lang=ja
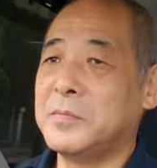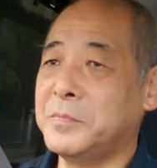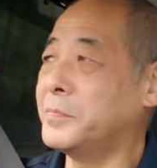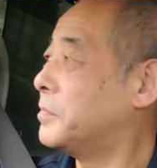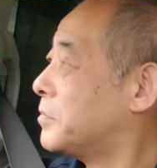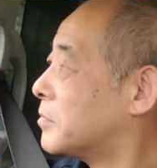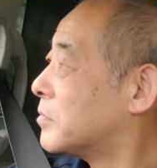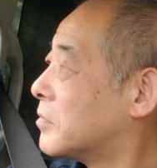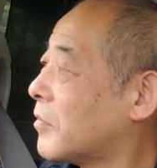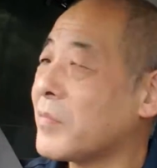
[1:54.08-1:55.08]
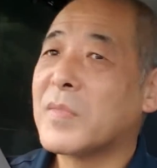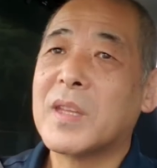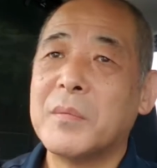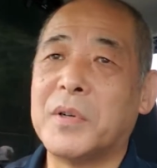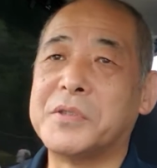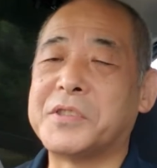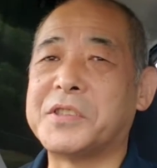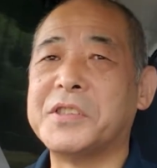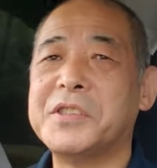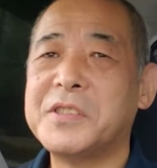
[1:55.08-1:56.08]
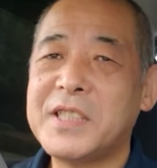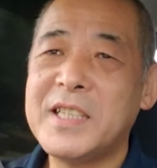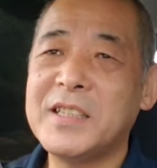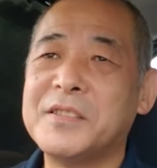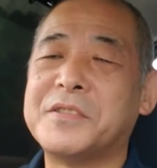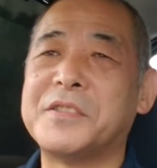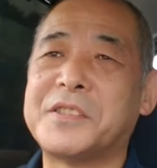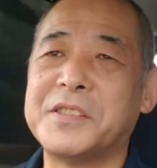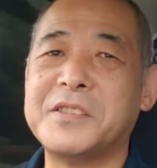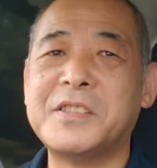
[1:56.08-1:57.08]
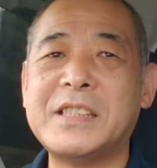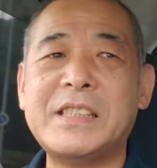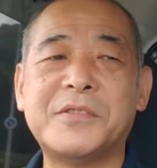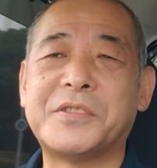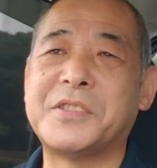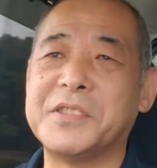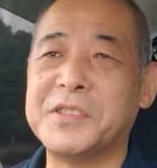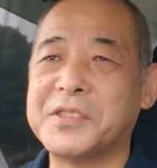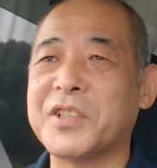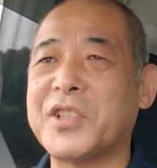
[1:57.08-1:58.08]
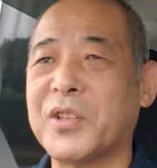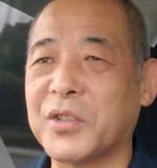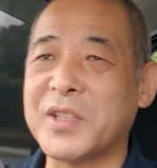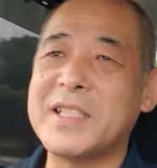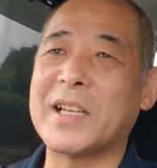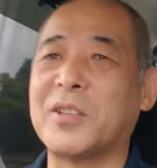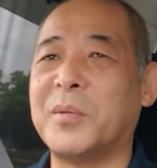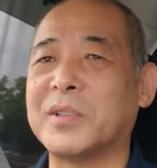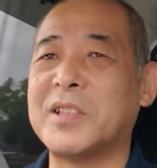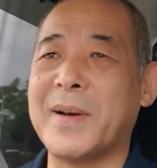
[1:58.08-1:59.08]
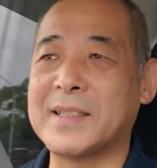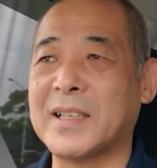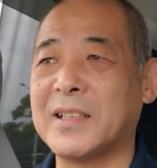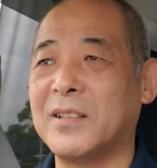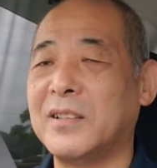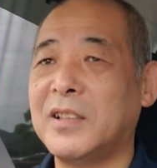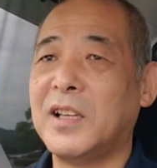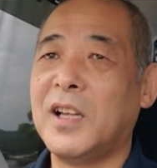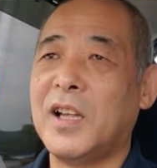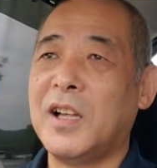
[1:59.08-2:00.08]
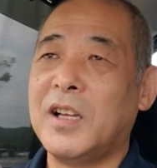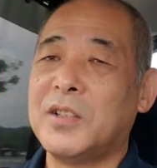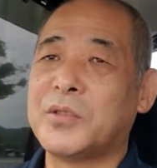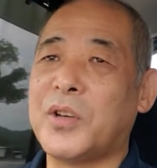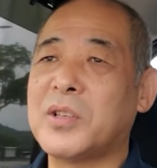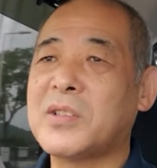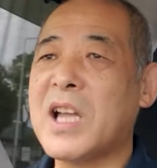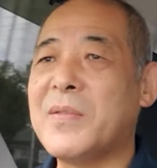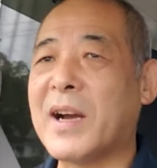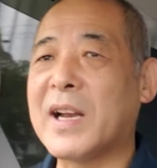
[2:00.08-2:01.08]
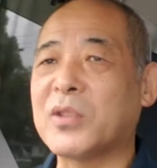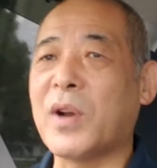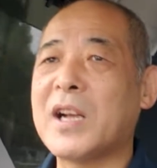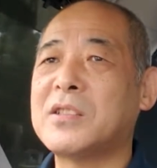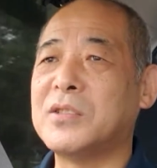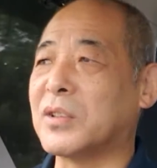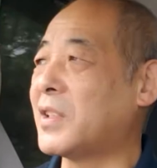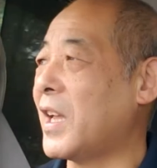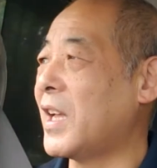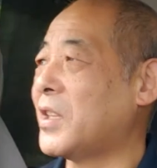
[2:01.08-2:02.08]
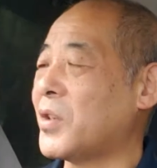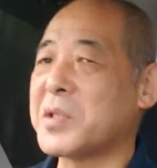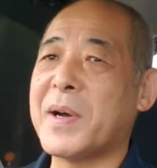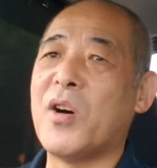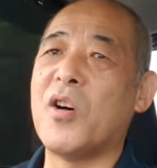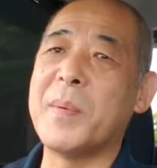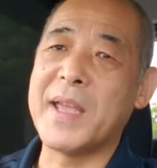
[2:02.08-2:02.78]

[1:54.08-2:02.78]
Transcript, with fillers: うもう普通に普通に普通の仕事の日だと思ってましたけどということは今からトラック乗って広島方